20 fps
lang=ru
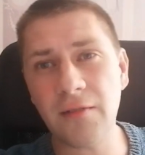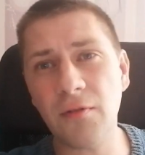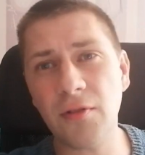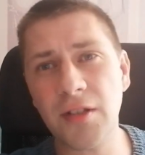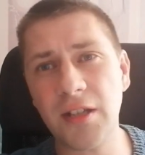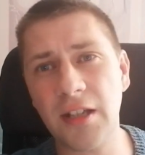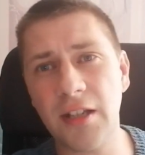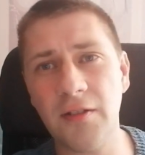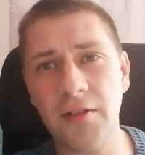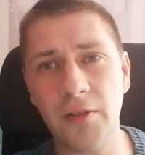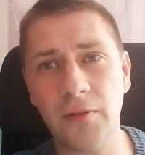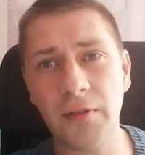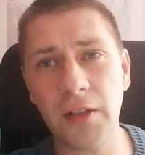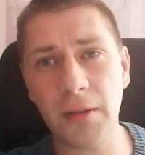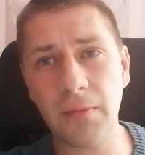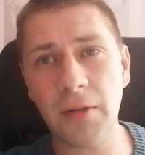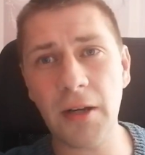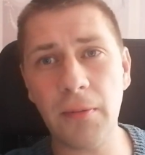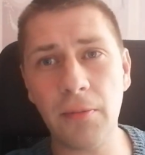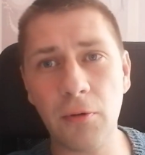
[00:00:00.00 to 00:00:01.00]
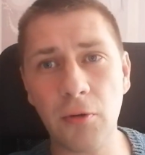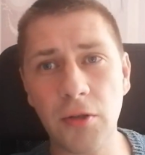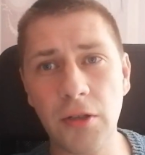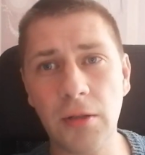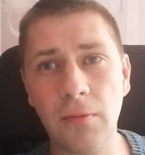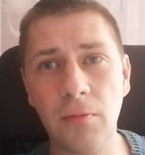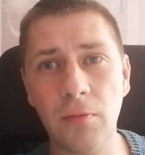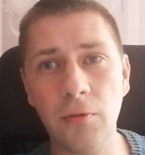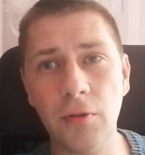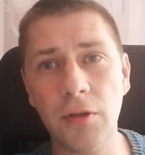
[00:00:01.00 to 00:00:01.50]
и вот, скорее всего, в ноябре
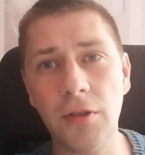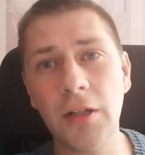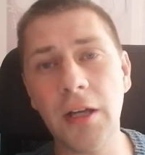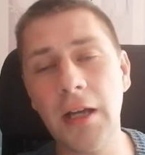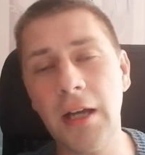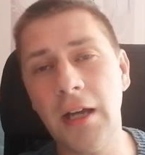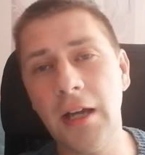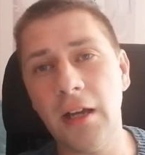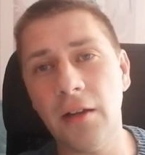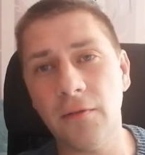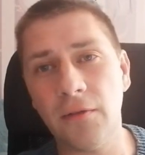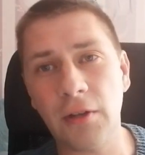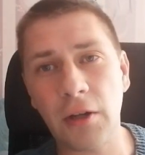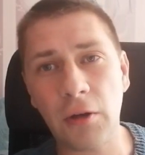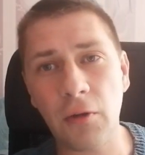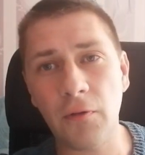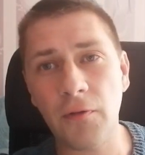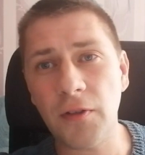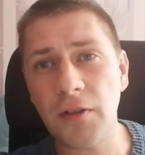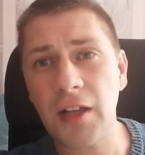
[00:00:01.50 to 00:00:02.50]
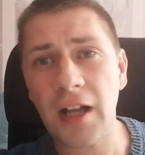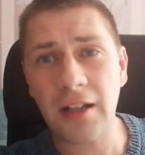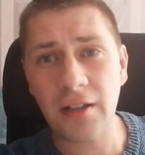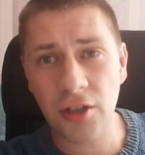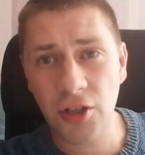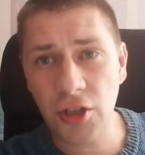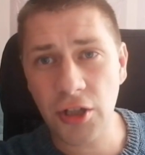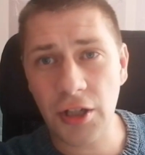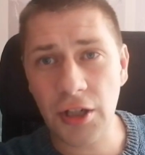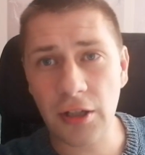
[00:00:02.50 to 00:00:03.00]
просто будет такой
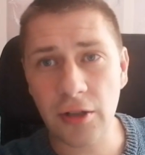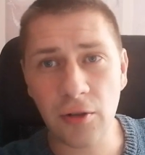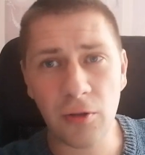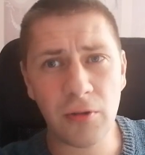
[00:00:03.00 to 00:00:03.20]
финальный штрих.